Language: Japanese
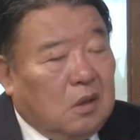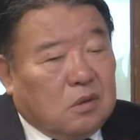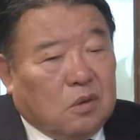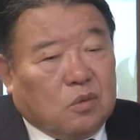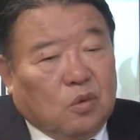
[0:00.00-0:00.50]

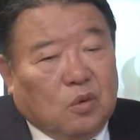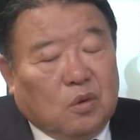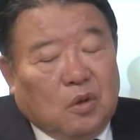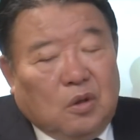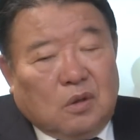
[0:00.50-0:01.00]
それ
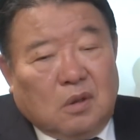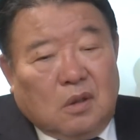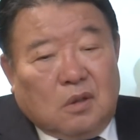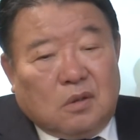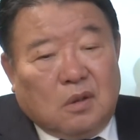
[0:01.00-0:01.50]
と
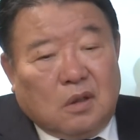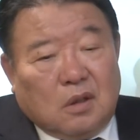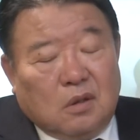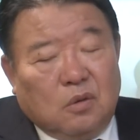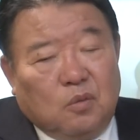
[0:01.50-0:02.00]
菅
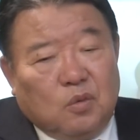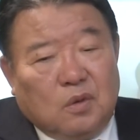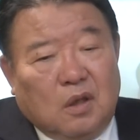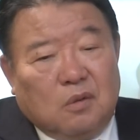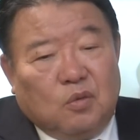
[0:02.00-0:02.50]
さんの問
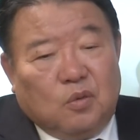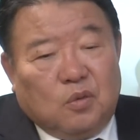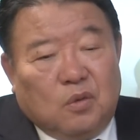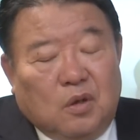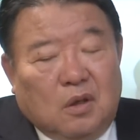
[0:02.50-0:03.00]
題
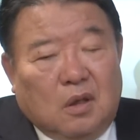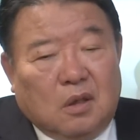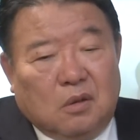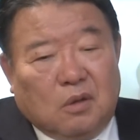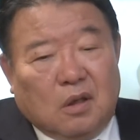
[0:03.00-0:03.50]
もあ
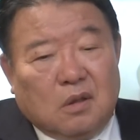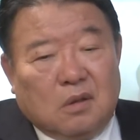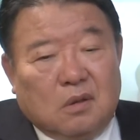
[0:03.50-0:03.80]
るいは